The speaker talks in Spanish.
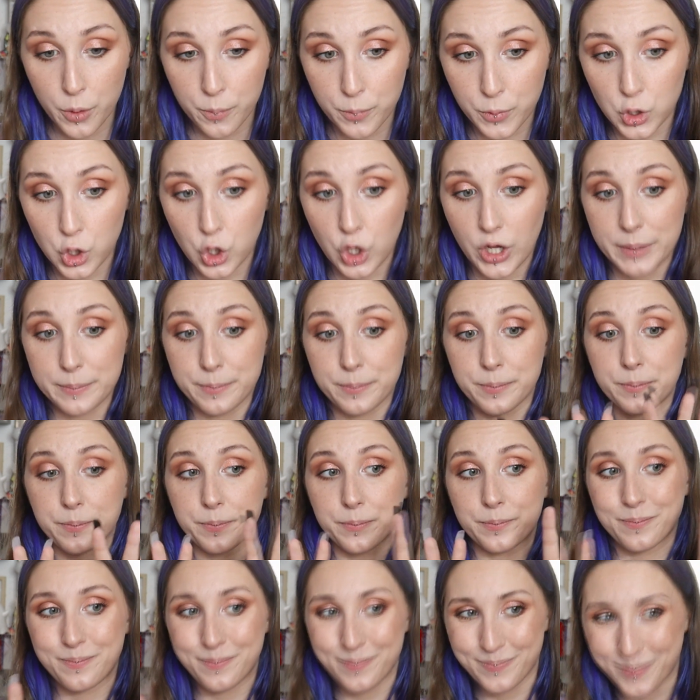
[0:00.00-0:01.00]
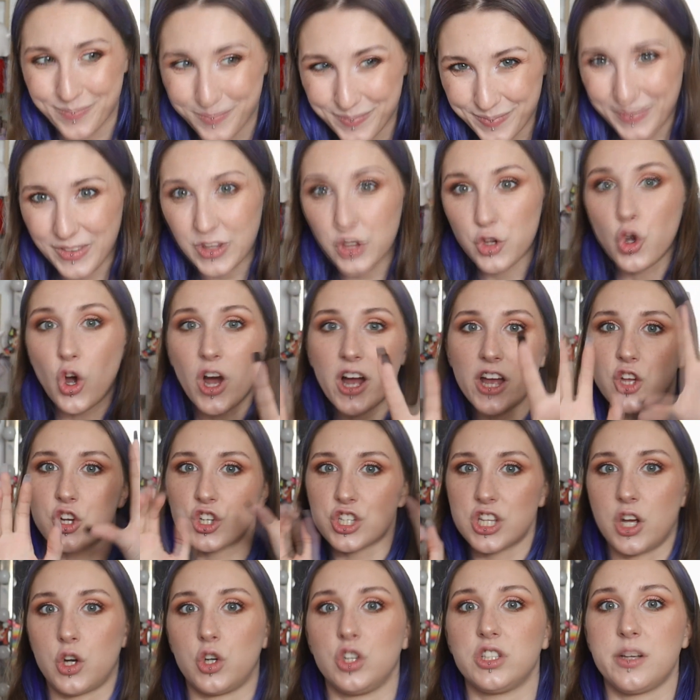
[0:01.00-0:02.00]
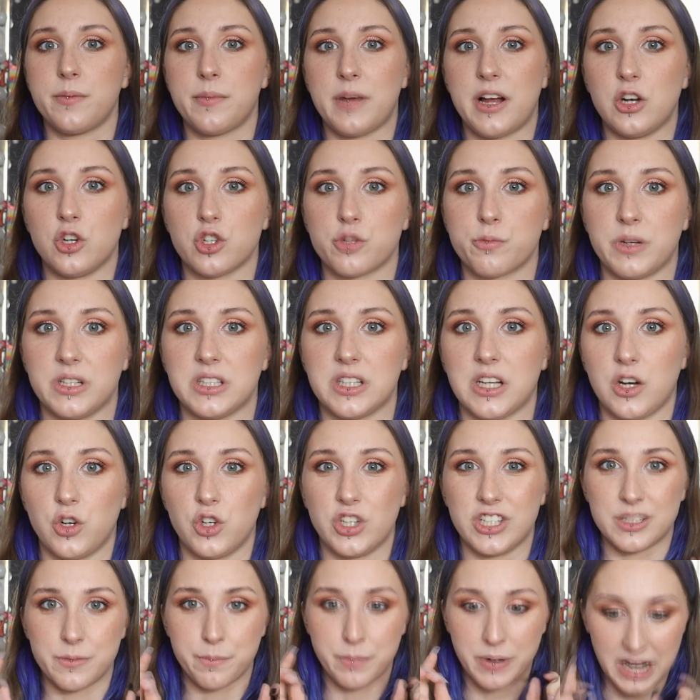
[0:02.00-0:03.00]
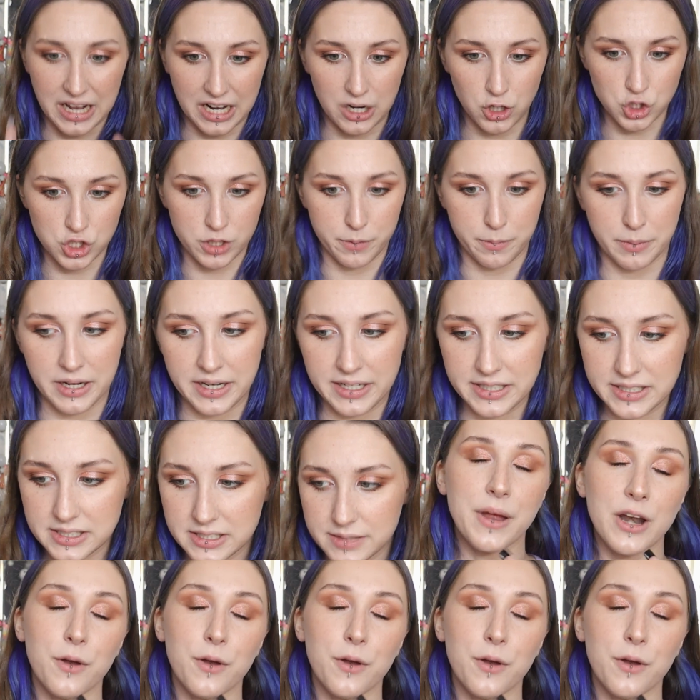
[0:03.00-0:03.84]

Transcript: Por lo que yo ahí os dejo el tema de los pantalones, para que lo sepáis.